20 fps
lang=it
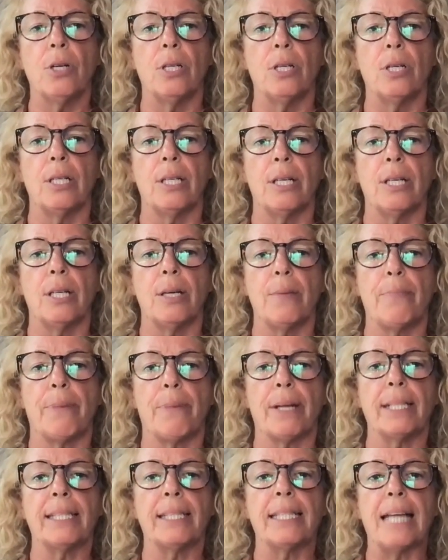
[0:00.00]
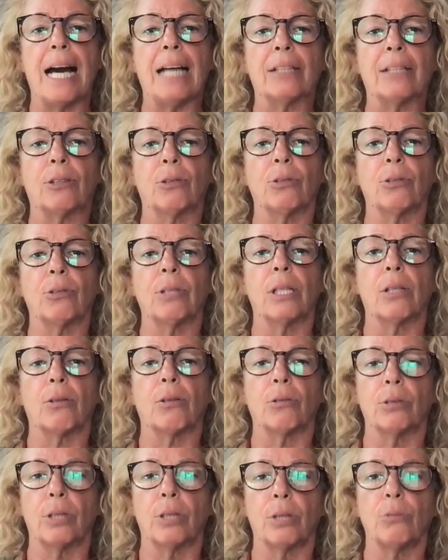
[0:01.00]
eh, prendi atto del
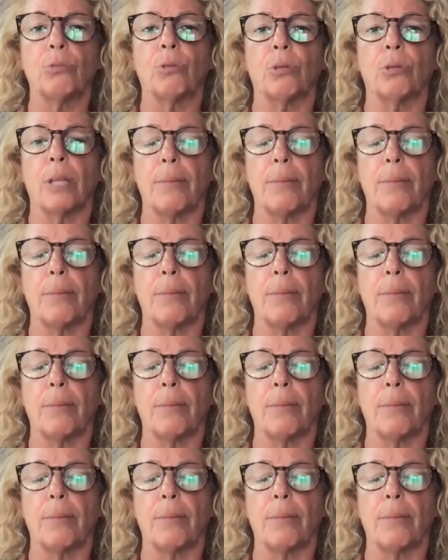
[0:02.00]
contenuto